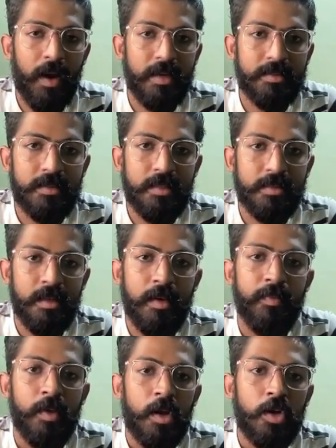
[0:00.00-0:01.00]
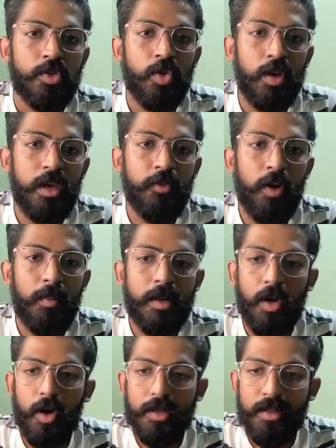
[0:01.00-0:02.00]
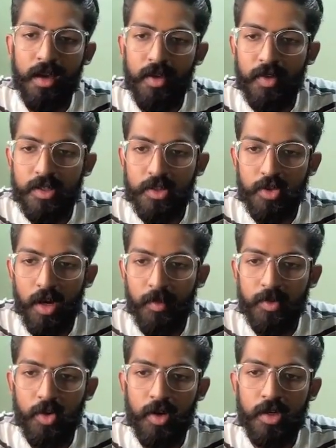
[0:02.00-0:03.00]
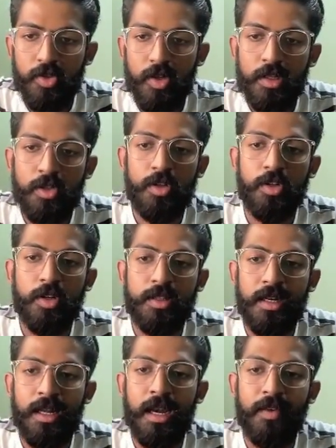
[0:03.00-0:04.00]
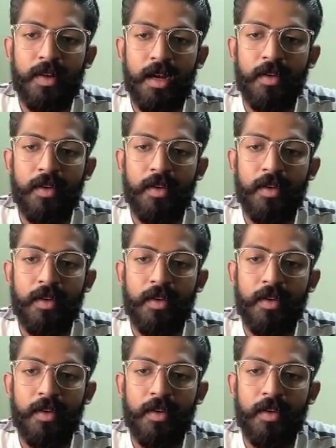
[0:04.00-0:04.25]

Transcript: పాస్ చేసి సో ఈ ఫార్మేట్లోకి అయితే కన్వర్ట్ చేస్తున్నాం సో ఇక్కడ చూడండి ట్వంటీ ట్వంటీ త్రీ లెవెన్